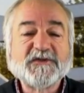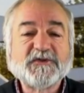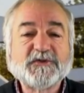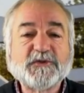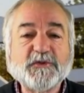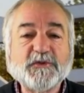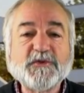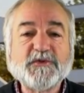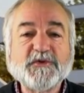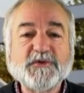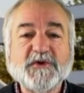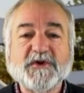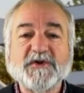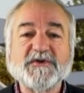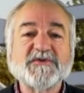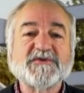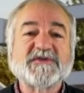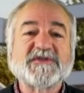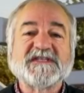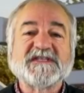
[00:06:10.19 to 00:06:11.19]
tudo o que
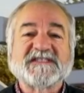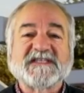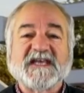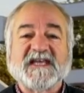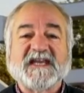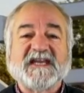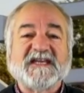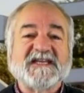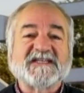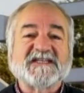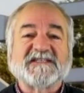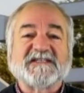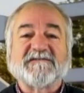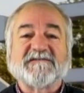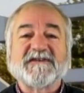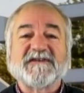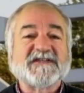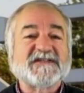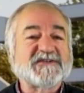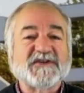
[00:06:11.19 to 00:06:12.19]
nos disserem nas
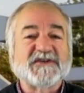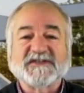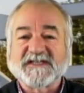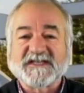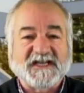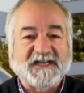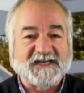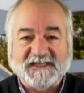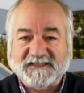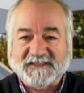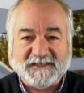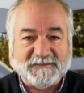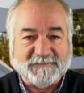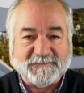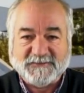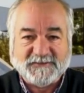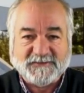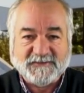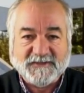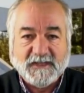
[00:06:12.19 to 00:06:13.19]
TVs nós
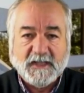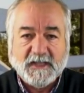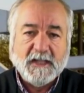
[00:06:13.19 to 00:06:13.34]
acreditamos.